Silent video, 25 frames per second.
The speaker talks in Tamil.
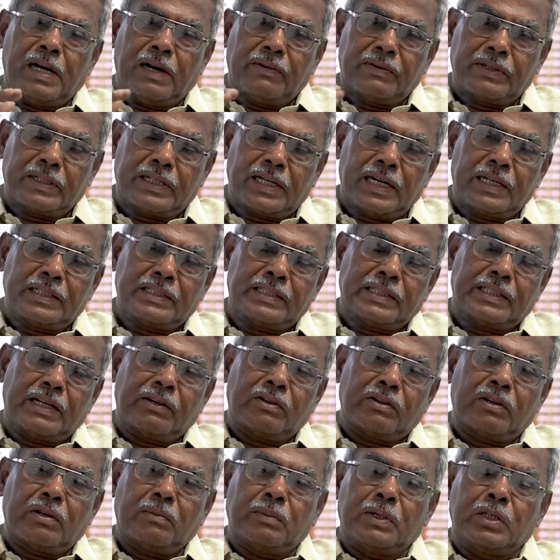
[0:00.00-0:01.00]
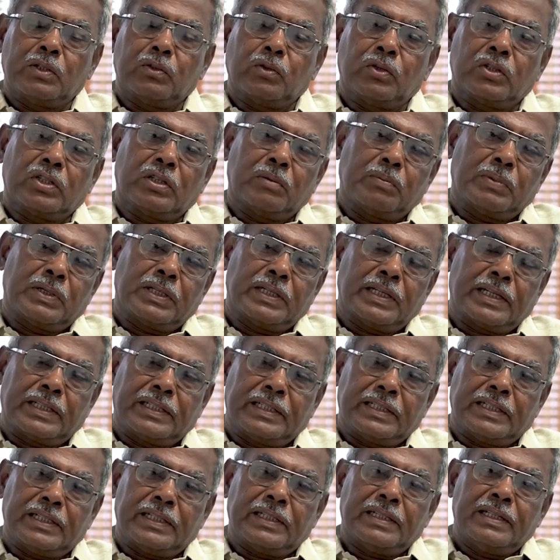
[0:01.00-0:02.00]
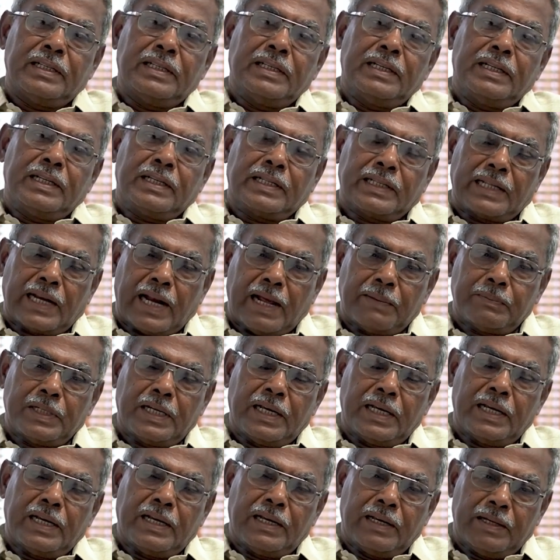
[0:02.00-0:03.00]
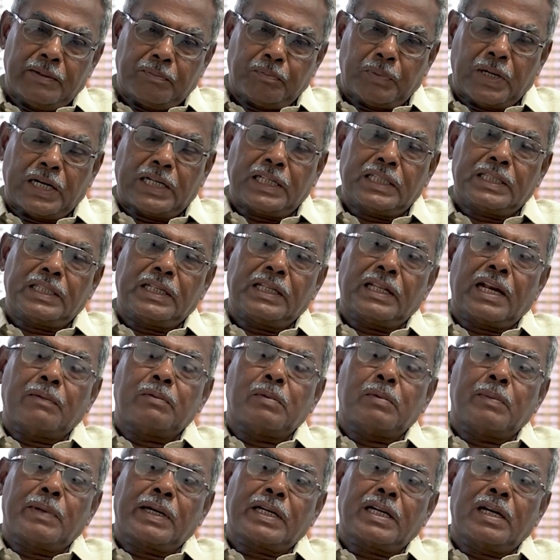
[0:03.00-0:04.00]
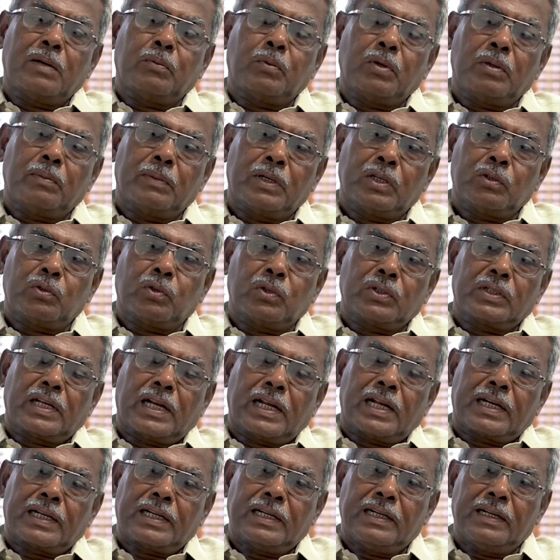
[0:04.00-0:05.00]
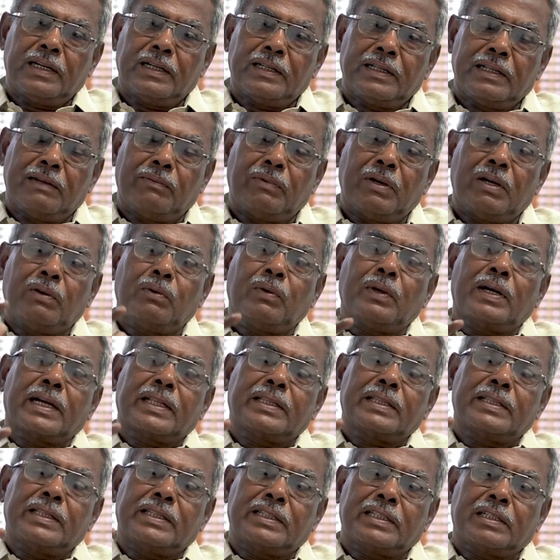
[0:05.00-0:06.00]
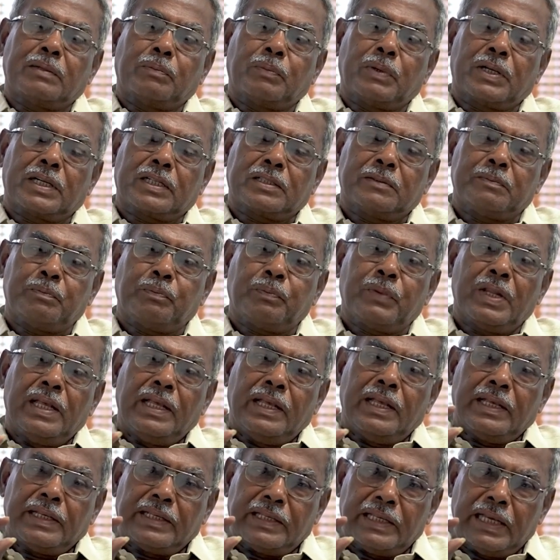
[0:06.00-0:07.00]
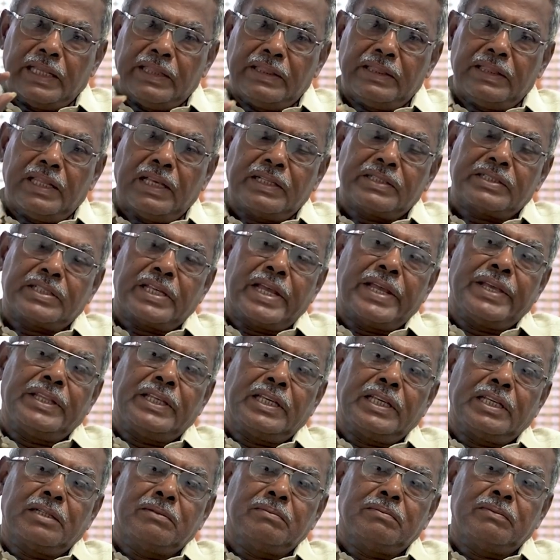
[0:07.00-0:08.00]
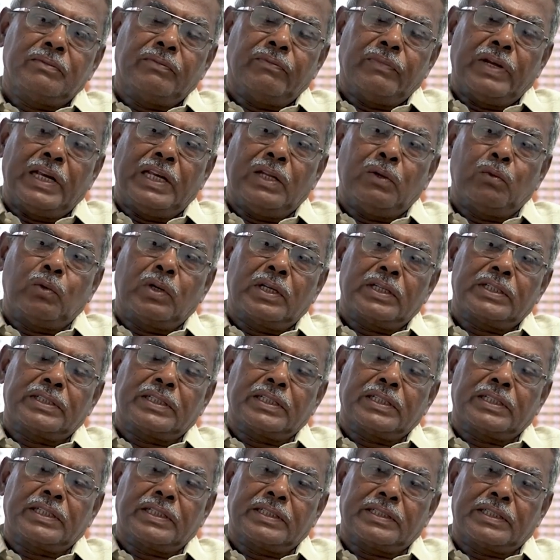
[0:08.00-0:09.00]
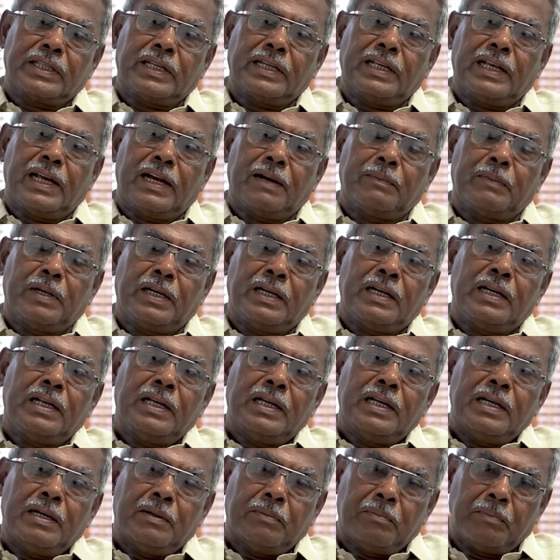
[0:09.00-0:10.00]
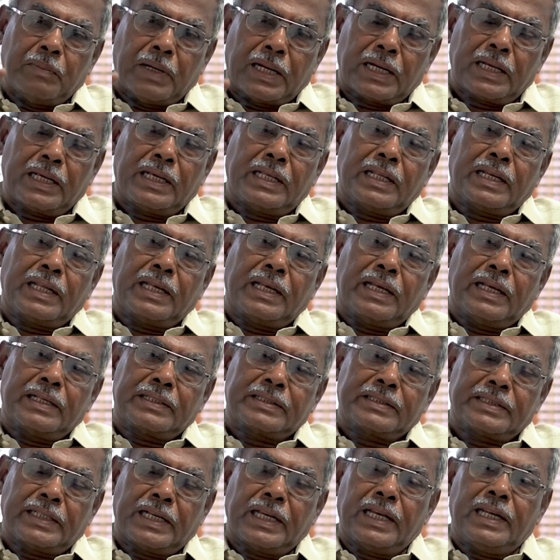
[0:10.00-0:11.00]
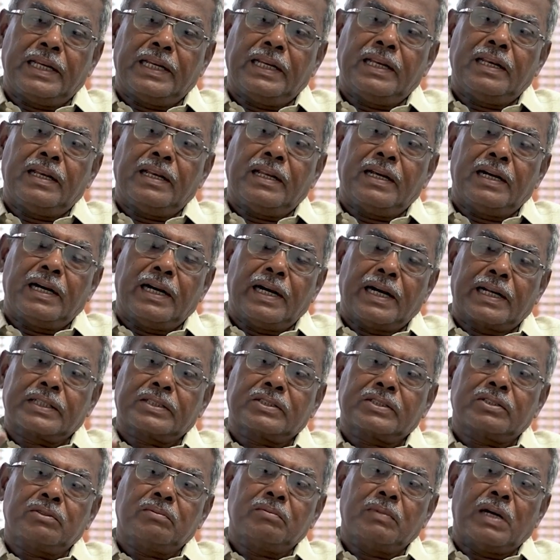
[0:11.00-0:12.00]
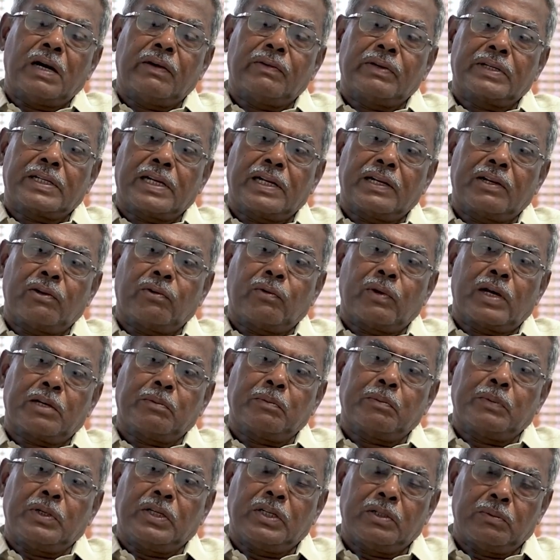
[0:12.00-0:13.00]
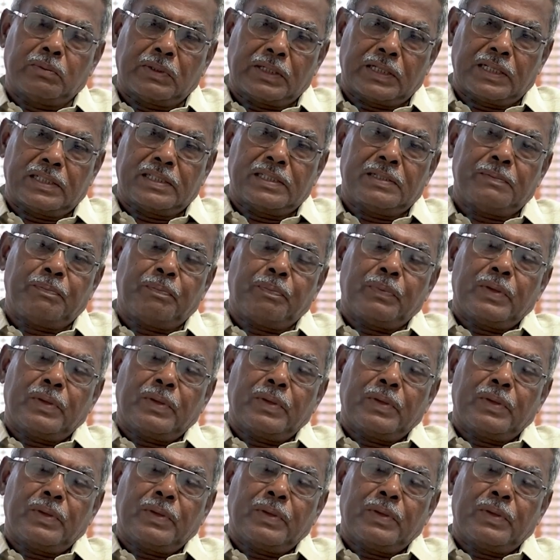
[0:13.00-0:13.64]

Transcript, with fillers: மாவட்ட ஆட்சித்தலைவரிடம் மனு கொடுக்கப்படுகிறது கிராம பக்கத்து கிராம மக்கள் போய் மனு கொடுக்கிறார்கள் இவ்வளவு நடந்ததற்கு பிறகும் எந்த செய்தியும் வெளி உலகத்துக்கு தெரியாமல் மறைக்கிற செயலில் அரசும் மாவட்ட நிர்வாகம் ஈடுபட்டது